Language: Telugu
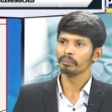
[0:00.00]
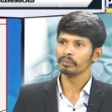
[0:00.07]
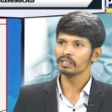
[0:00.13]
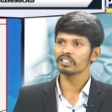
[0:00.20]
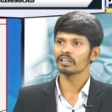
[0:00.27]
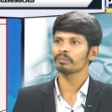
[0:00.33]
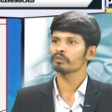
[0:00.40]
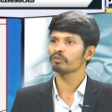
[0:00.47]
మీ
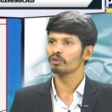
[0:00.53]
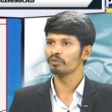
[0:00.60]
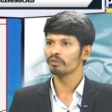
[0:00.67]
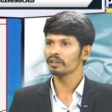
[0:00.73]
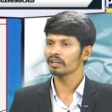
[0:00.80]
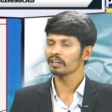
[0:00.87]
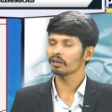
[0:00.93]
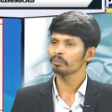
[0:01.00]
స్టమక్
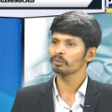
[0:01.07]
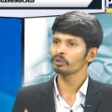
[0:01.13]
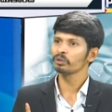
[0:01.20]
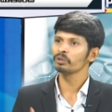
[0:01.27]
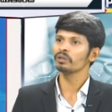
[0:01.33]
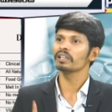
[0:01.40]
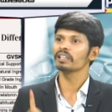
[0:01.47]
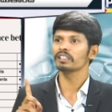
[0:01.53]
ఫుల్ఫిల్ అయినప్పుడు
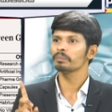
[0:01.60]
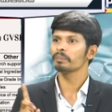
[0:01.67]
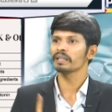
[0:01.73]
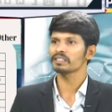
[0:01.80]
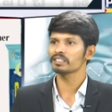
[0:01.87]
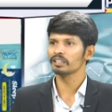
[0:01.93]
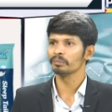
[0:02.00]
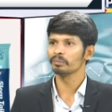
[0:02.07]
యూల్ గెట్ ది
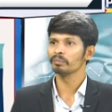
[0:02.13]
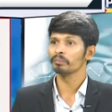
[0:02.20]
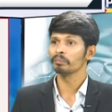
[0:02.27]
బెస్ట్ స్లీప్